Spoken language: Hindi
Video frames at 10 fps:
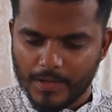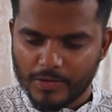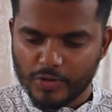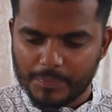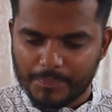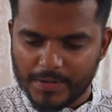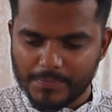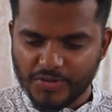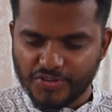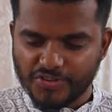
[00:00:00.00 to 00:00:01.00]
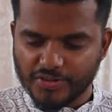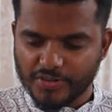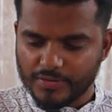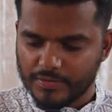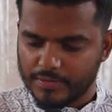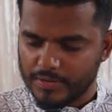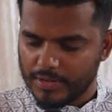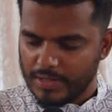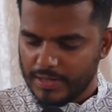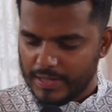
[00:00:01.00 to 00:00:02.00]
क्योंकि परमेश्वर
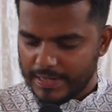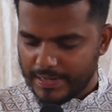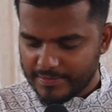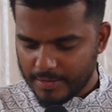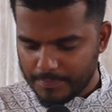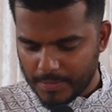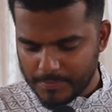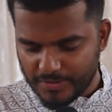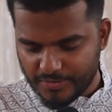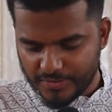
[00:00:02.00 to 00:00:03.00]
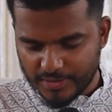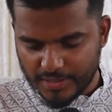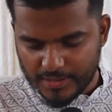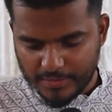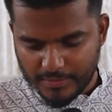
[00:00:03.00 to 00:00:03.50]
एक ऐसा परमेश्वर है